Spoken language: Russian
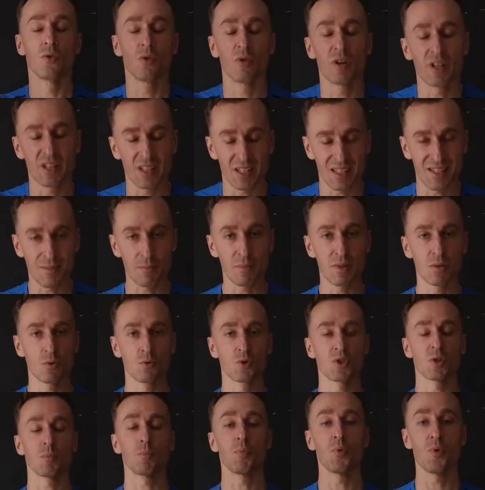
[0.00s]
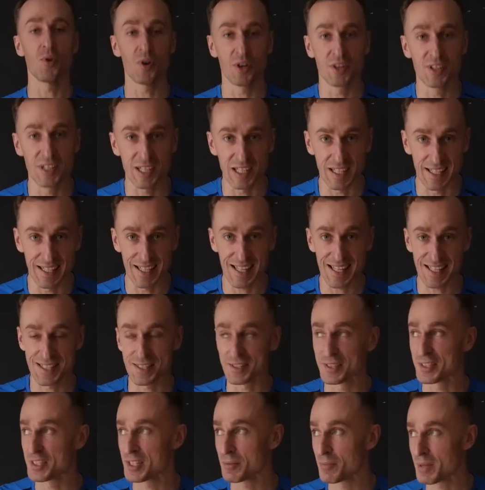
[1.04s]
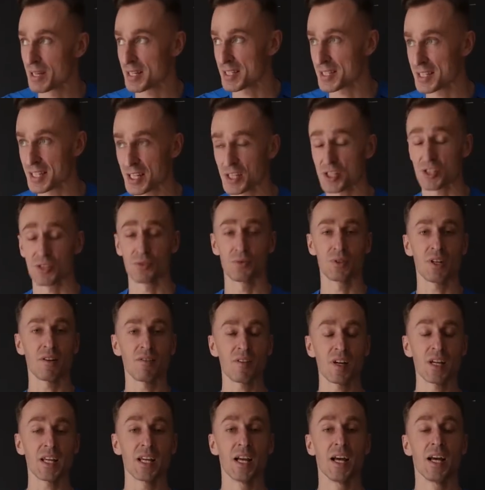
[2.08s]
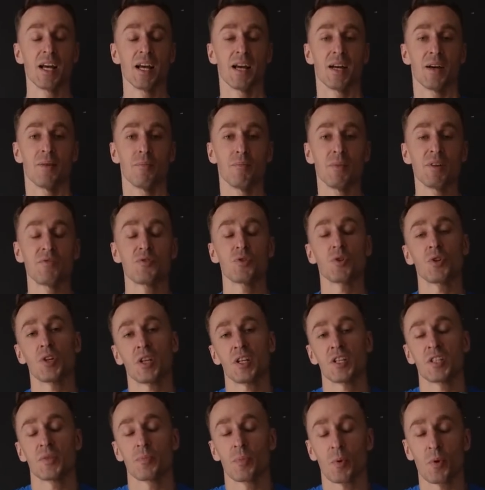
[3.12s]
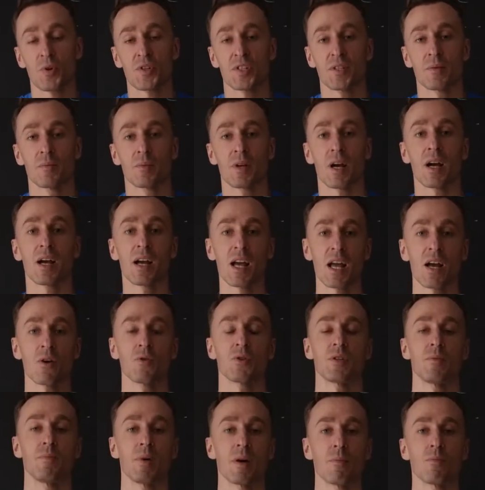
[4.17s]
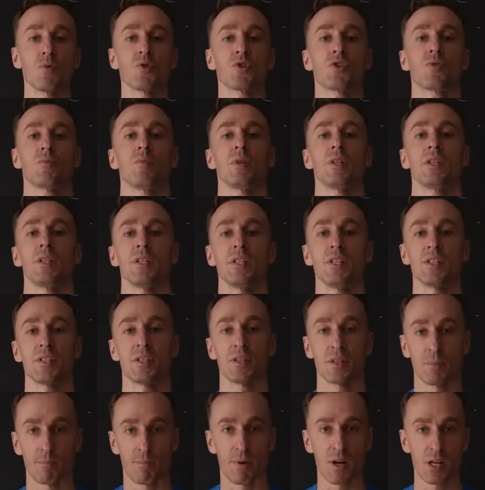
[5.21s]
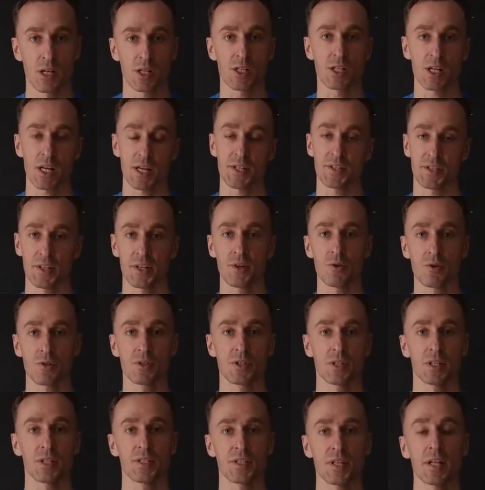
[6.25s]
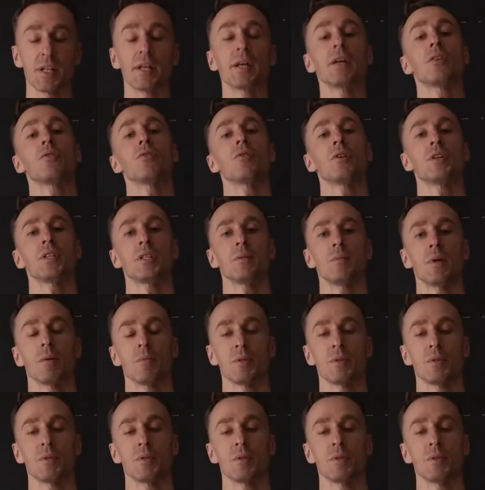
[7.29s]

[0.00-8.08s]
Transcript: Ну, это-то мы уже поняли, глядя на тебя, Саша. Ну, давай мы все-таки спросим, какая у тебя, может быть, есть большая, серьезная цель, которая тебя